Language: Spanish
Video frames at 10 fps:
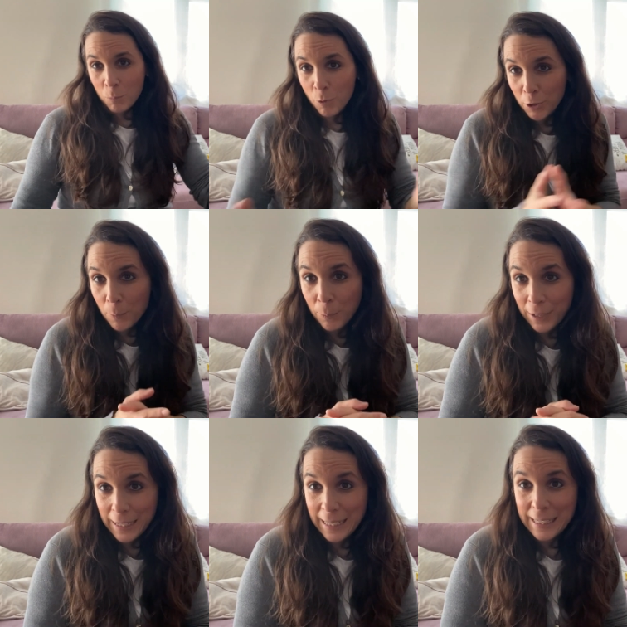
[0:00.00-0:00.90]
Bueno,
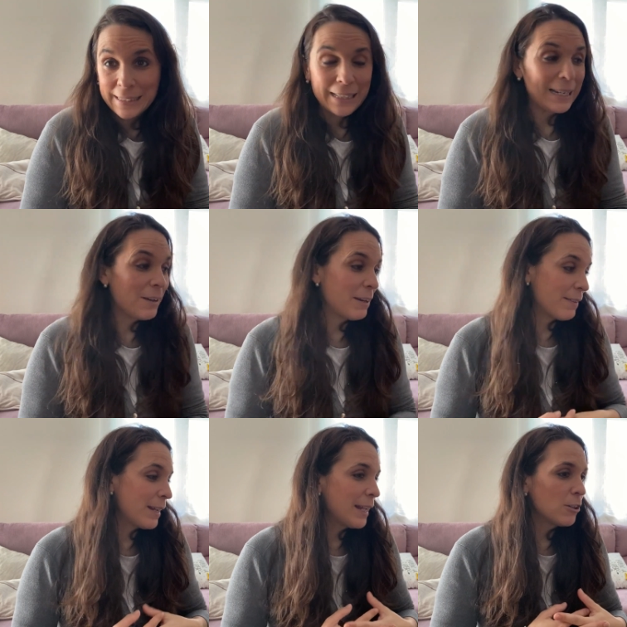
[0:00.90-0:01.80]
pues la
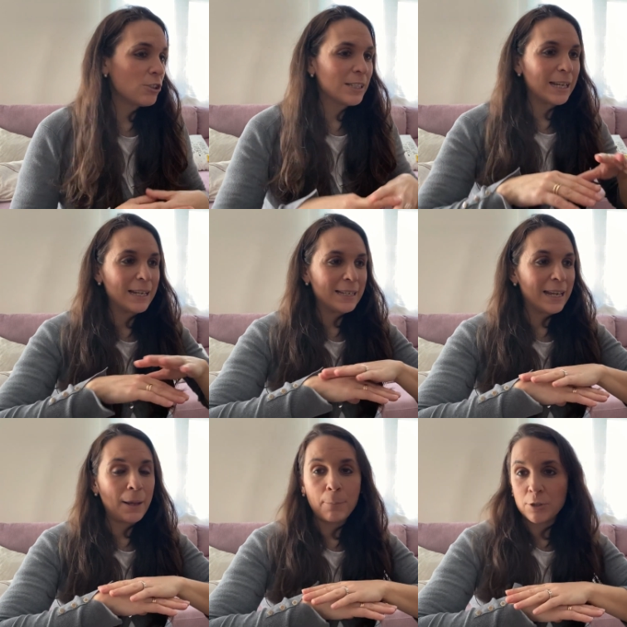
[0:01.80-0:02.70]
verdad que anoche
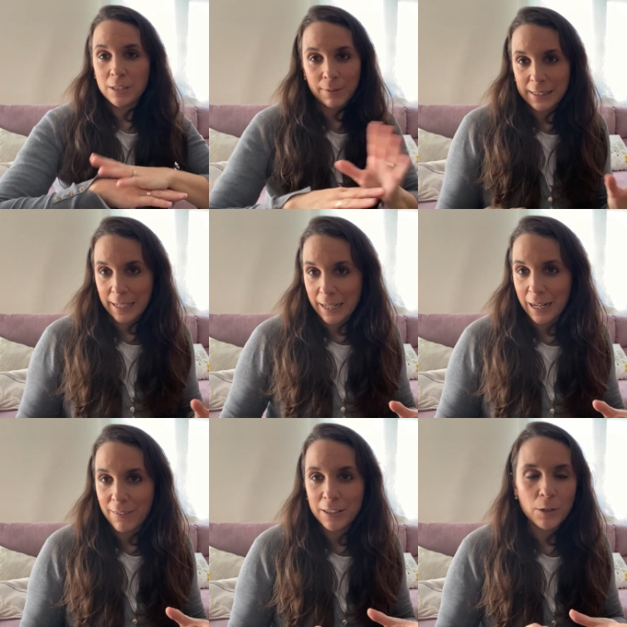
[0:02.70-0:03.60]
ya era imposible seguir
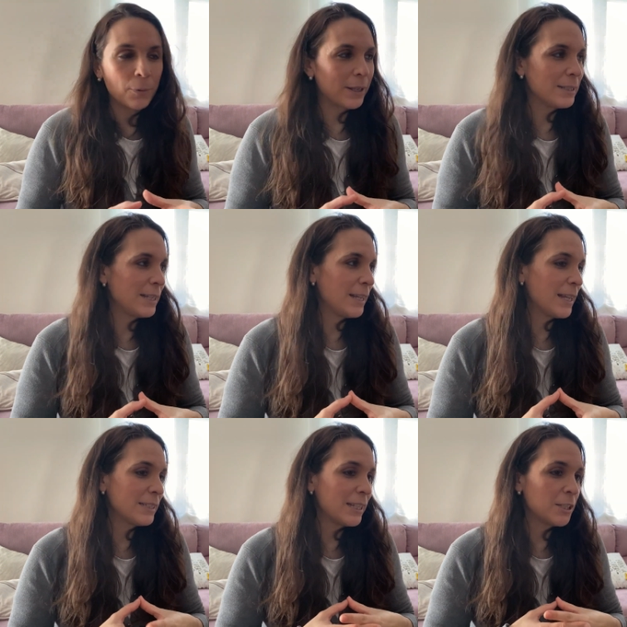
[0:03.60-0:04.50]
grabando porque
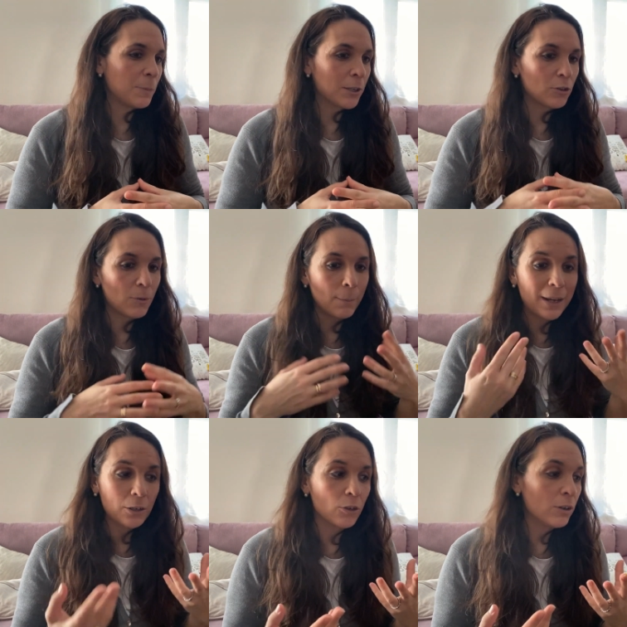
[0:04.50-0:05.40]
enseguida se despertó
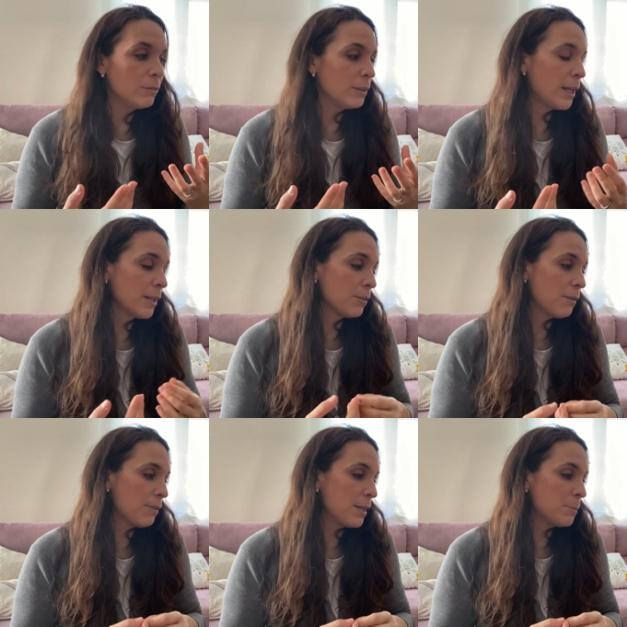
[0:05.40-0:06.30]
Marco y
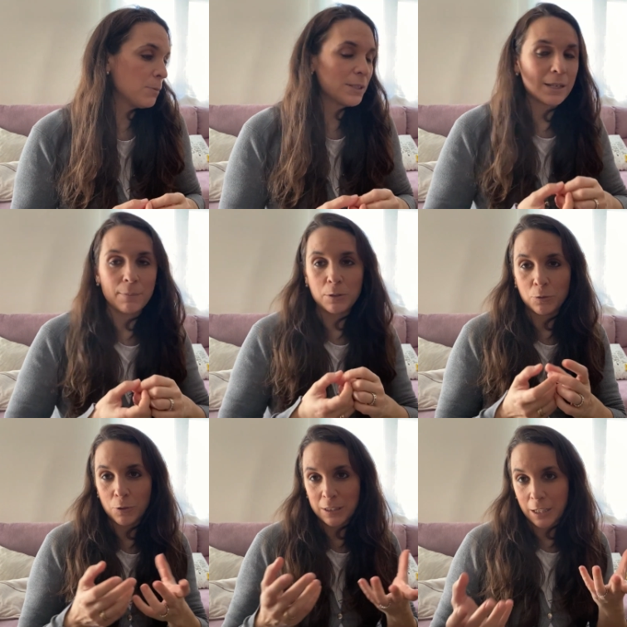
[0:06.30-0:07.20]
entonces pues ya me
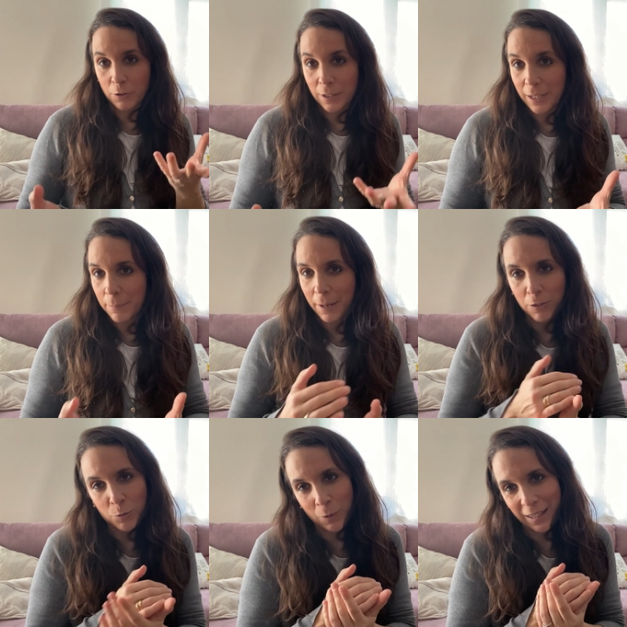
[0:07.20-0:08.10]
tocó estar con él en
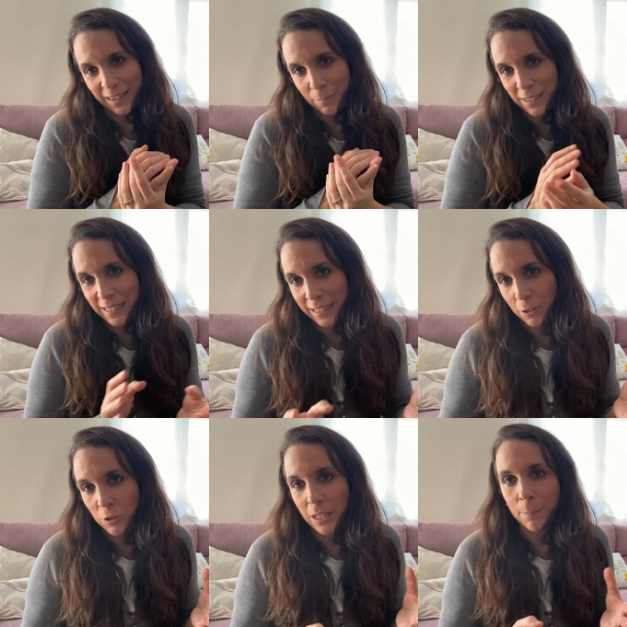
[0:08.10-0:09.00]
brazos porque además está
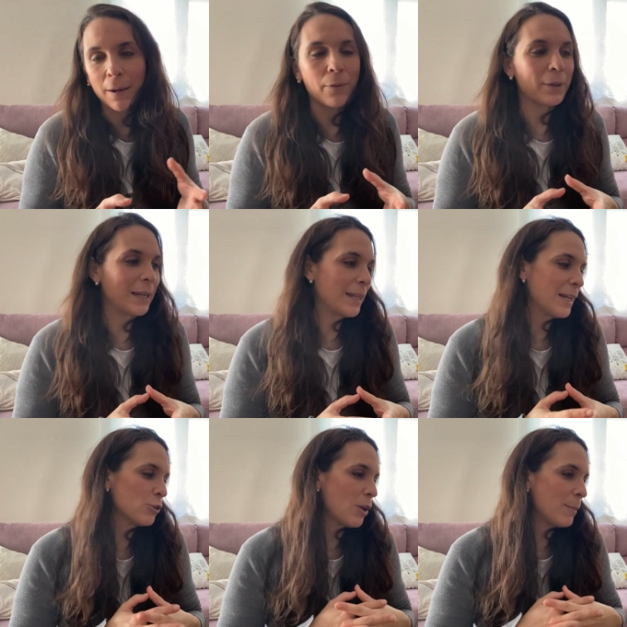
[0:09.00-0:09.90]
constipado y
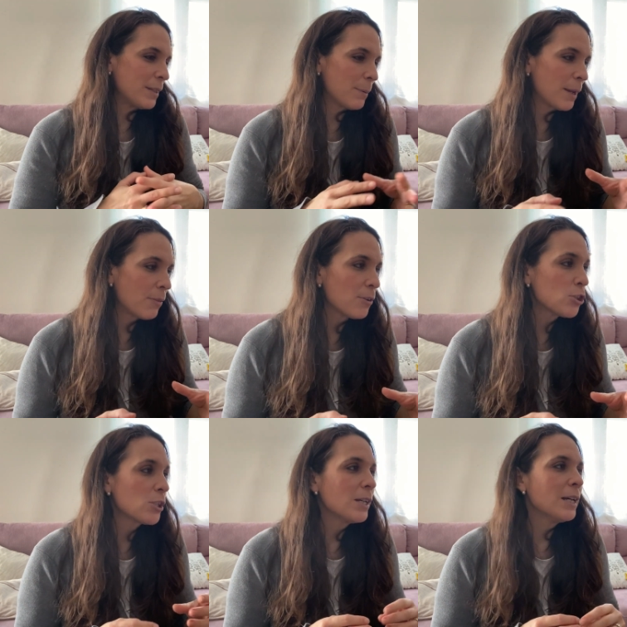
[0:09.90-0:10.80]
quería solamente brazos.